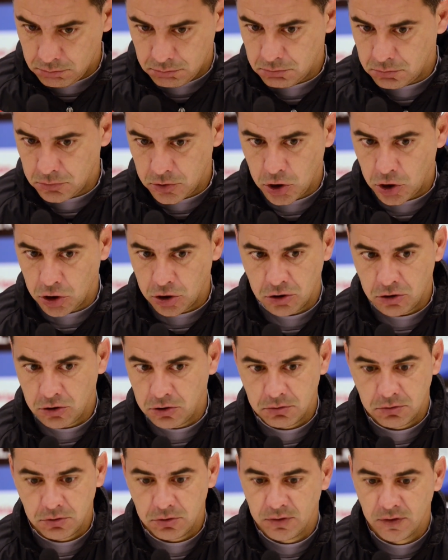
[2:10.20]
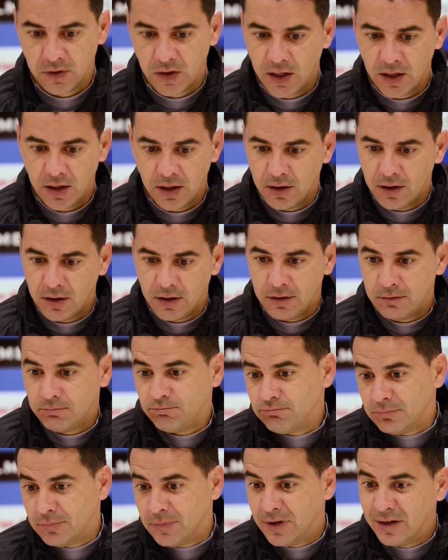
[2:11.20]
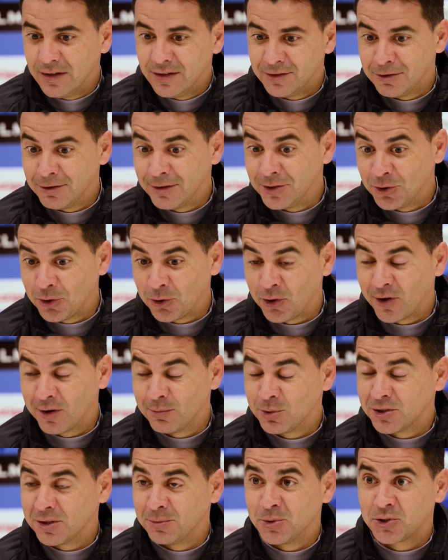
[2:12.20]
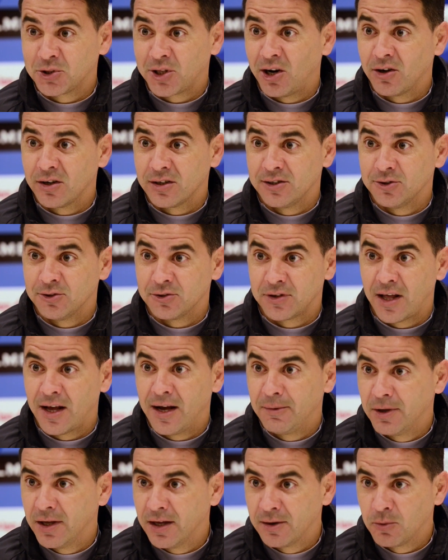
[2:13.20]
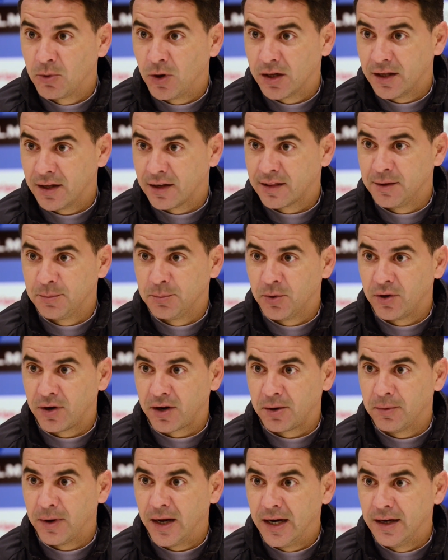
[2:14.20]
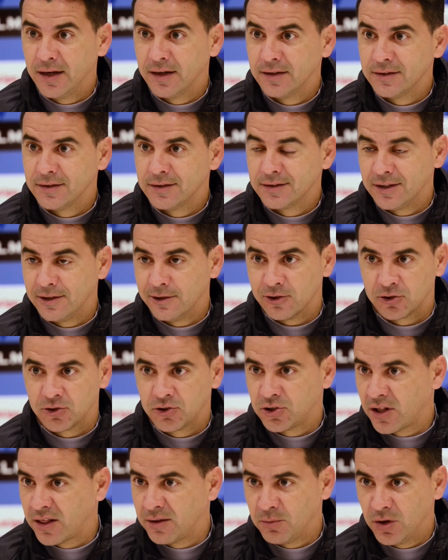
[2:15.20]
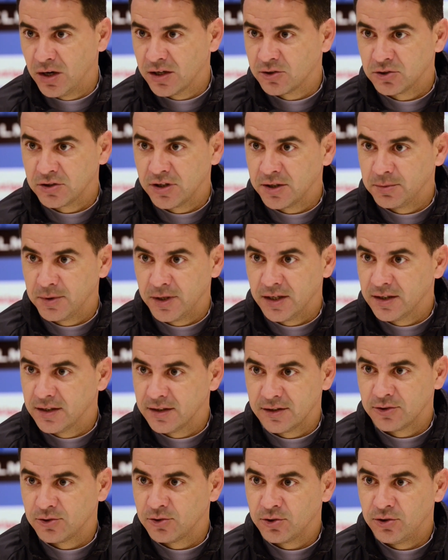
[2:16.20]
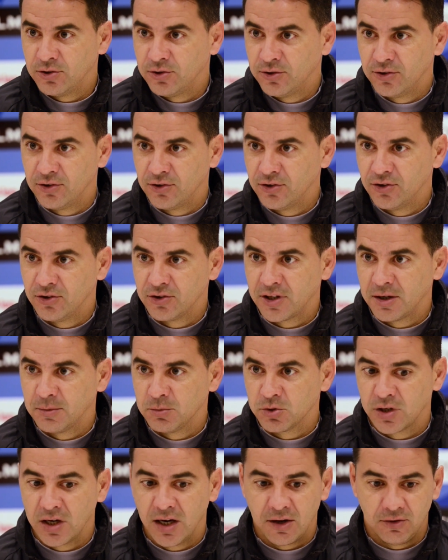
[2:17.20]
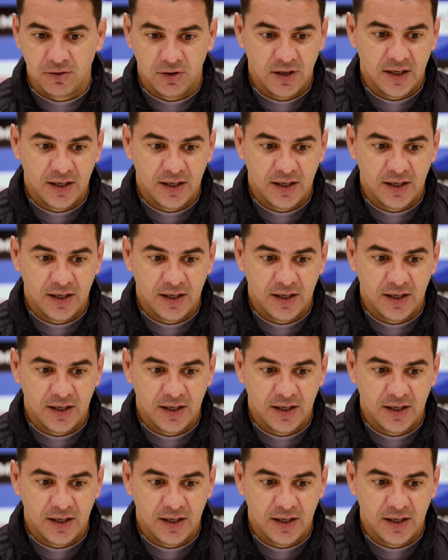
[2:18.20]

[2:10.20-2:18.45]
No, no, no, eh, Yo creo que hemos demostrado que se nos da bien cualquier tipo de rival si nosotros hacemos las cosas bien. Eso lo tenemos claro